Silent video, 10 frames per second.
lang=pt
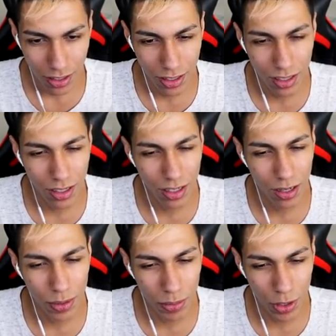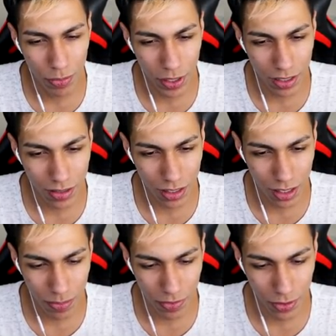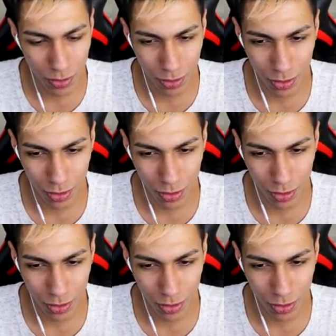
Uh, primeiro eu vou pegar esse aqui pra fazer uma